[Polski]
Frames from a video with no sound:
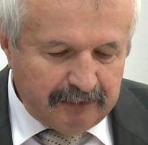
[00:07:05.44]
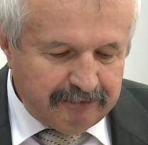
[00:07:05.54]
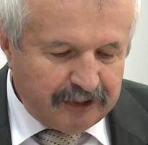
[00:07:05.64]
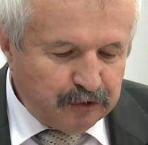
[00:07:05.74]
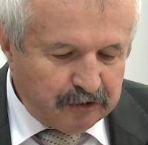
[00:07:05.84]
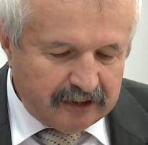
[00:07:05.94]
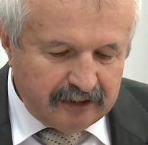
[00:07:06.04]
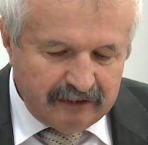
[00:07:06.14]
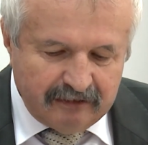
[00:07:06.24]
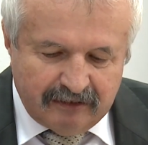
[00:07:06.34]
mamy
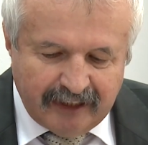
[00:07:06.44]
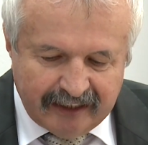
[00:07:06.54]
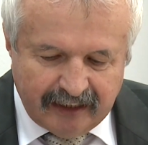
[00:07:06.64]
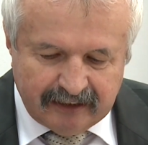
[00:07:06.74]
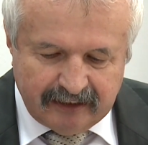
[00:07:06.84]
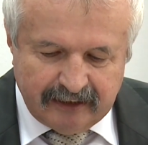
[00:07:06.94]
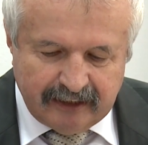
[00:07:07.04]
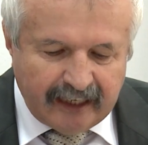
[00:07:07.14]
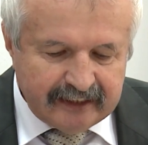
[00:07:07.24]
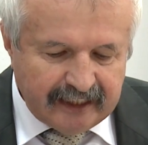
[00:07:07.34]
duży. Dla nas
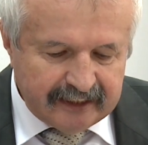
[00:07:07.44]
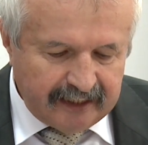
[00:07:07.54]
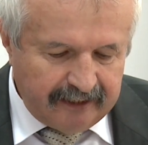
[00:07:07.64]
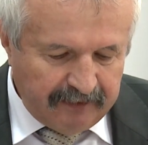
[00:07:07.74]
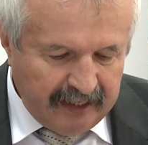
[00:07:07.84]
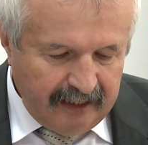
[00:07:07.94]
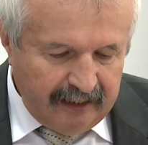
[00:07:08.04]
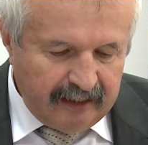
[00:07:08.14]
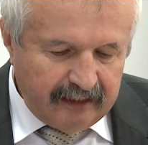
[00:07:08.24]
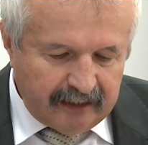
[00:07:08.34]
realizacja
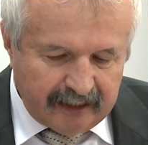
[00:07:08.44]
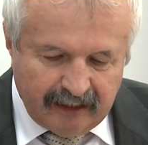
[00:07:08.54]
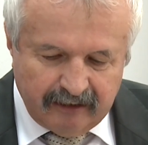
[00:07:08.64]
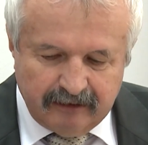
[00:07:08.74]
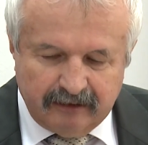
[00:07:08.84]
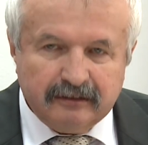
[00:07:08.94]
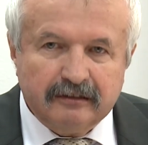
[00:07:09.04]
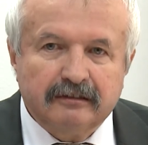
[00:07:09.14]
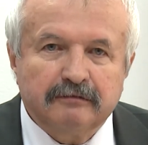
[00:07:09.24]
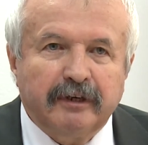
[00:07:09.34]
takiego
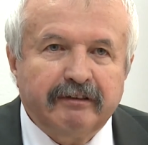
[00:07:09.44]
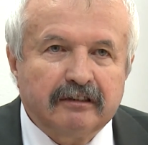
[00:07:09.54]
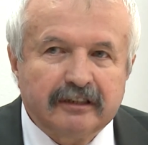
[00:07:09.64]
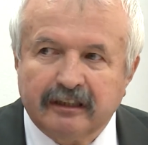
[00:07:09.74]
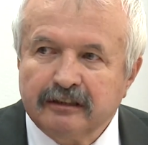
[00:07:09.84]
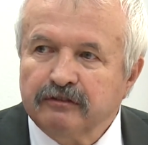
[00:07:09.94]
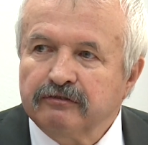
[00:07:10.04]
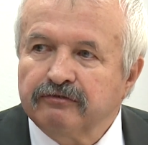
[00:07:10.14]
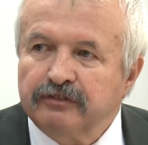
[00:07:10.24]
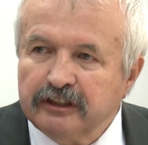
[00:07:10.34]
małego
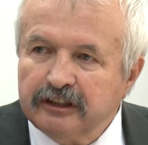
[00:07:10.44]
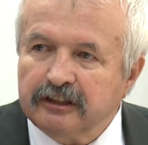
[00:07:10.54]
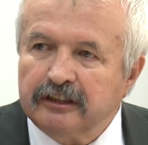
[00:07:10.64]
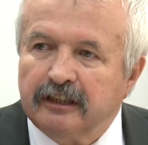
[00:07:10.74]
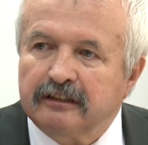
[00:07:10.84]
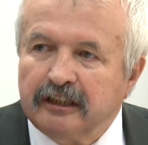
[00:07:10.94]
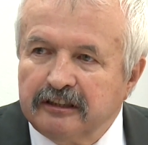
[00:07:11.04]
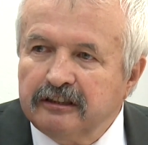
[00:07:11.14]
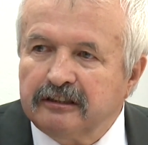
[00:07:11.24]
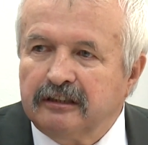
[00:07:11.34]
zakresu fizycznie,
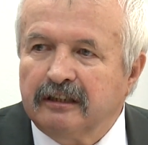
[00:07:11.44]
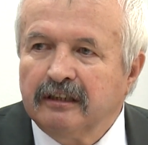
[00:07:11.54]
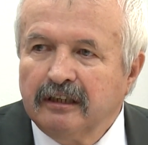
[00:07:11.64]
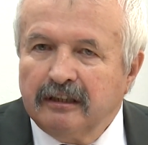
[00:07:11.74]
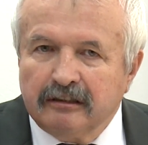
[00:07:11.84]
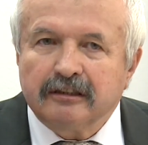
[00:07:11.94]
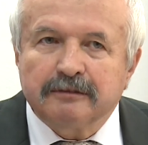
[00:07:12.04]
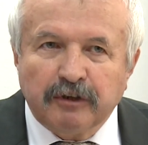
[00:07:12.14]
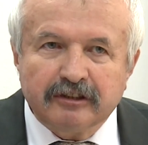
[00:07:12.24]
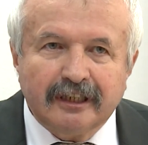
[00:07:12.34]
technicznie to
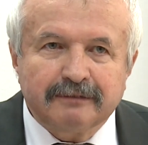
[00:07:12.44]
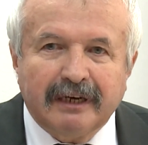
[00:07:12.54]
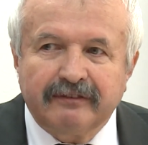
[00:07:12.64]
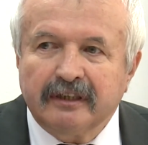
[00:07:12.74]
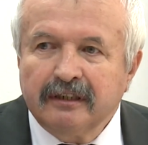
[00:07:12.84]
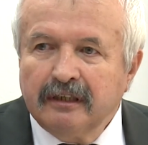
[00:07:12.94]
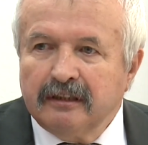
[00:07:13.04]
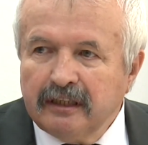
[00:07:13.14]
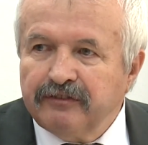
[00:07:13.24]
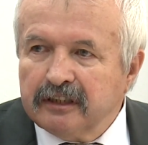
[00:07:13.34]
jest prosta sprawa.
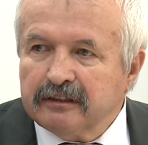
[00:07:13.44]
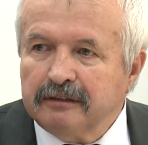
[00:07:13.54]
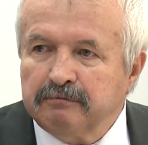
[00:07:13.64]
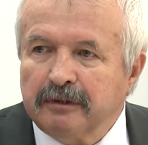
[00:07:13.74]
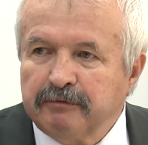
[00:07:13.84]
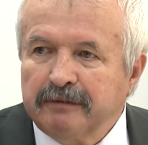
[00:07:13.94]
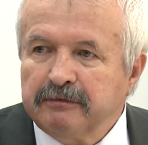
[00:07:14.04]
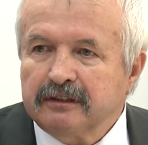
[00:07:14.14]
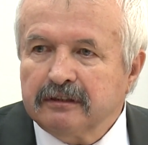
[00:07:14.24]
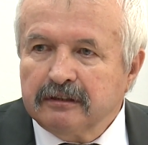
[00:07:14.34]
Największe
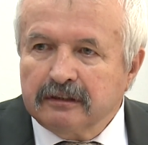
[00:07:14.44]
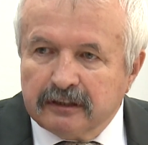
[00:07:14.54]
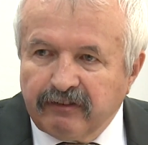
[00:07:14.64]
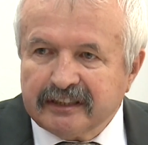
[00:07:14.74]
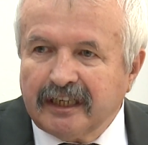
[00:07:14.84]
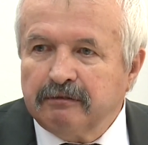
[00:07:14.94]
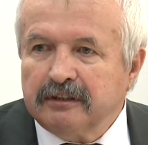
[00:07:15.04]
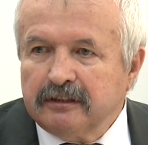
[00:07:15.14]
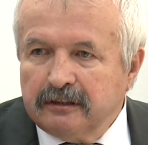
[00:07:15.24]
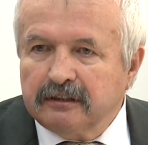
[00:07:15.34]
problemy
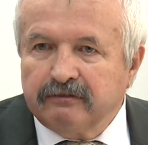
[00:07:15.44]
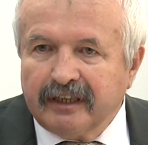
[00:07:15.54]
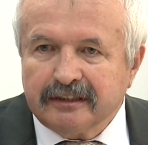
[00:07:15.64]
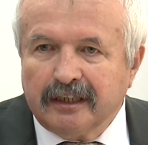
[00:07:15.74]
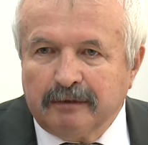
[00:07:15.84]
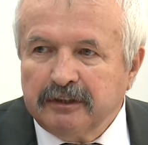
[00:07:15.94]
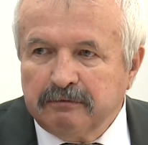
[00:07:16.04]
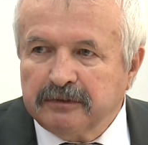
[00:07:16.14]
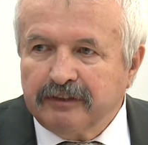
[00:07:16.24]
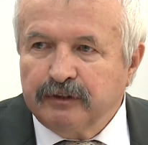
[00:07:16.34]
stwarzały i stwarza nam i
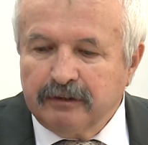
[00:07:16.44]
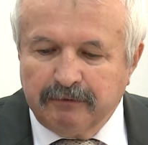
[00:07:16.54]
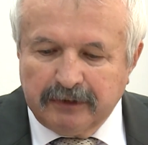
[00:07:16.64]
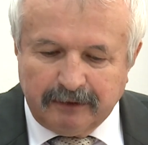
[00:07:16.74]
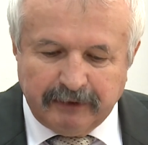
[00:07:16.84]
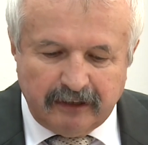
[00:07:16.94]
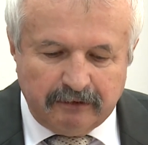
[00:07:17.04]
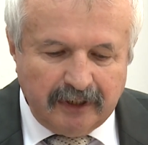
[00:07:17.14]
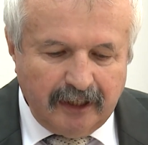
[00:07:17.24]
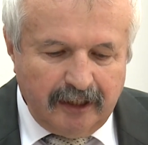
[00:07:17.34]
przewidujemy, że
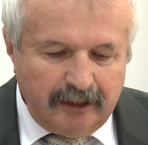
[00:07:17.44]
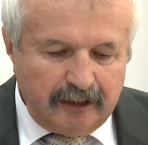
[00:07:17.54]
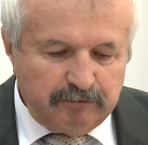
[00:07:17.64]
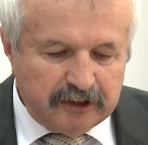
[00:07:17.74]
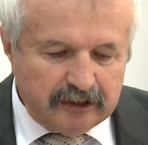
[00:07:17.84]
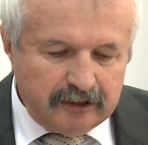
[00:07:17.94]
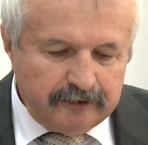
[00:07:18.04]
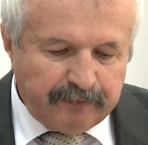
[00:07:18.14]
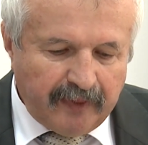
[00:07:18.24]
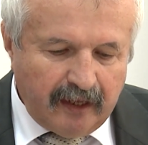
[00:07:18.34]
będą przy